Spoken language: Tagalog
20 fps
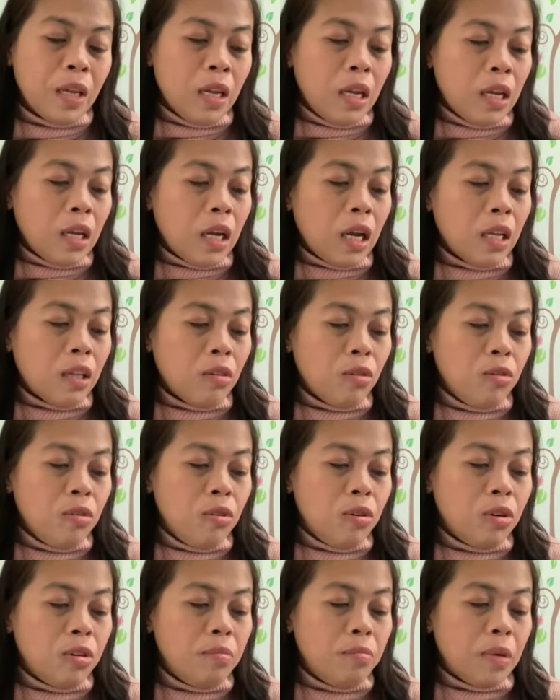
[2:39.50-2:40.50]
Kay
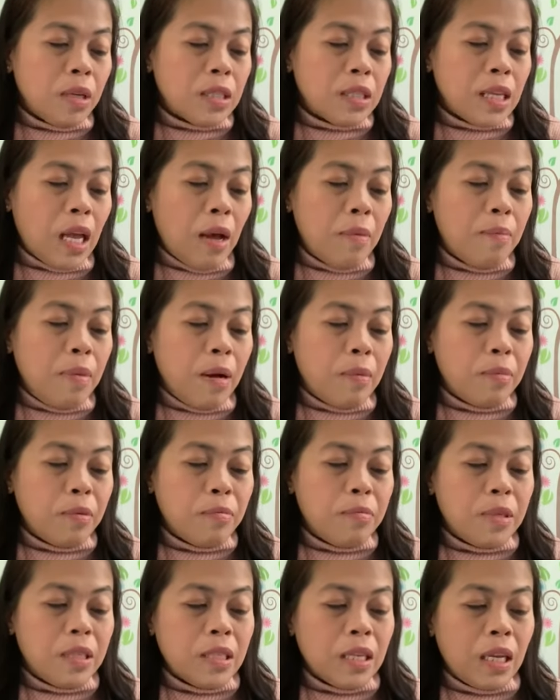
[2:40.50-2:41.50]
tungod, magsaba po
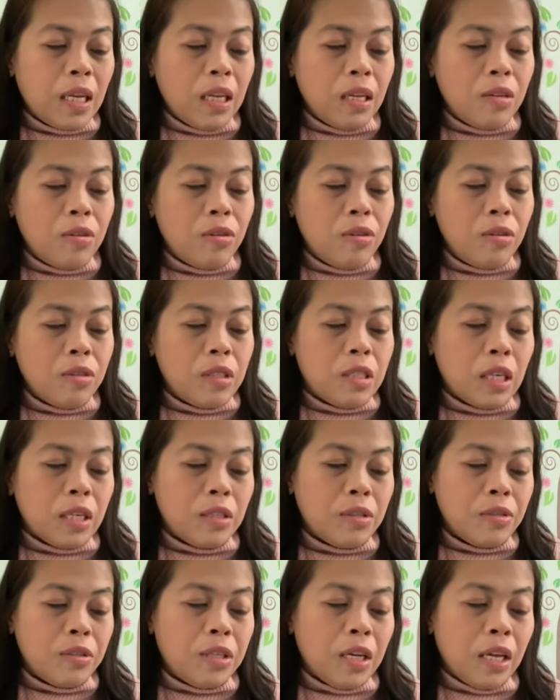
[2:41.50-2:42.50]
mi sa likod sa
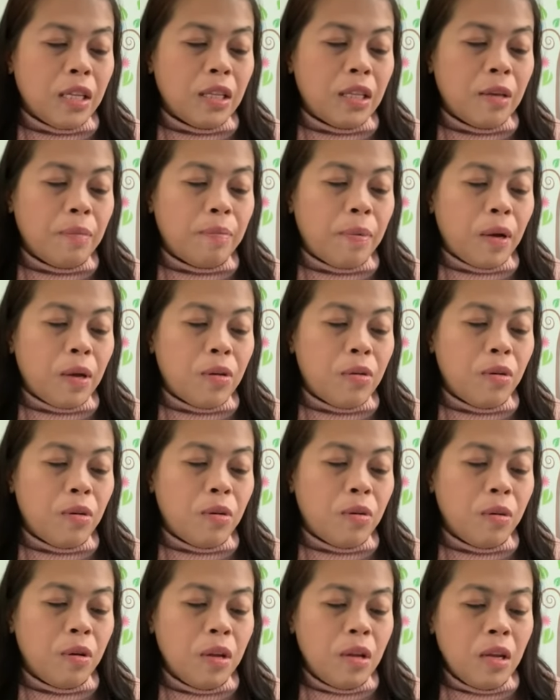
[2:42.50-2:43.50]
estudyante pa
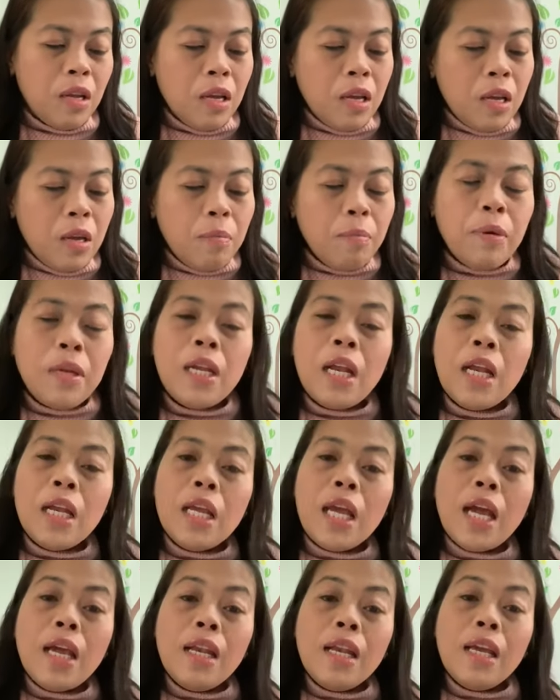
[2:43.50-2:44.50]
ko.
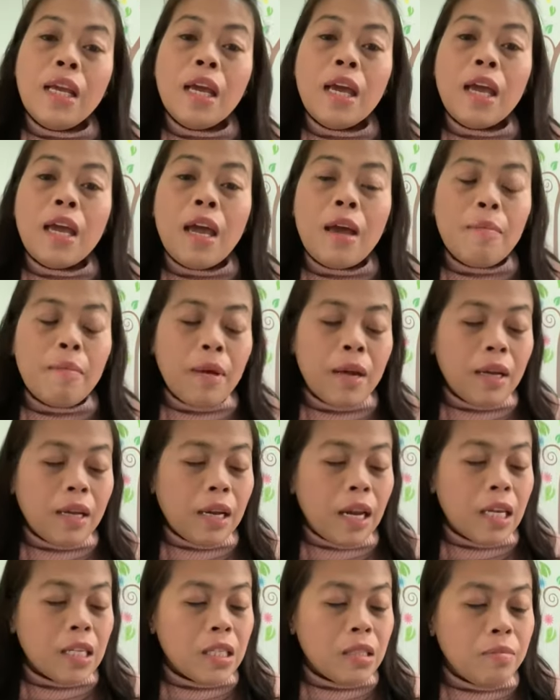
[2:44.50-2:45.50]
Pinalihay-lihay ang mga
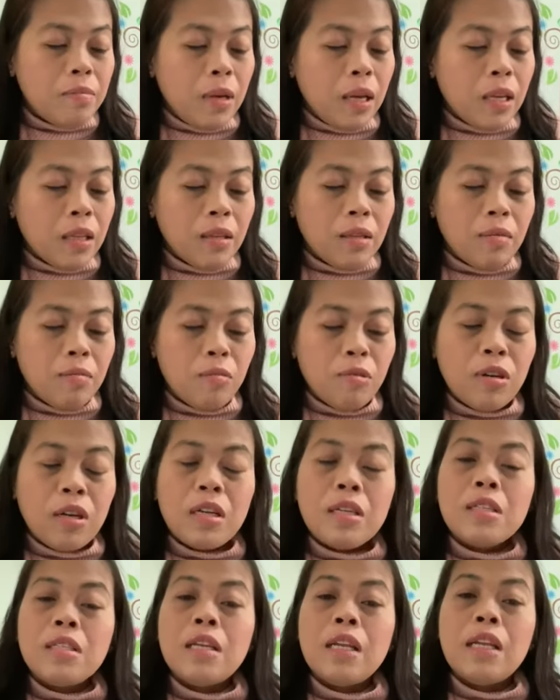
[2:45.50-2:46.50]
classmate,
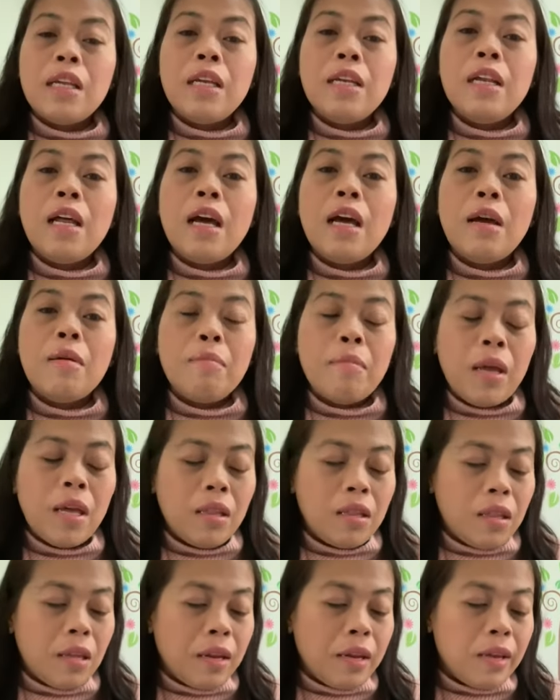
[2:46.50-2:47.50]
murag salida nga
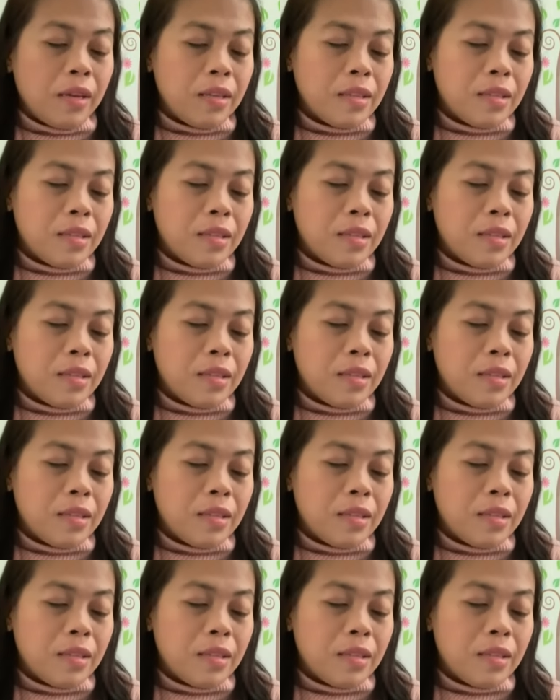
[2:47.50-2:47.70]
matrix.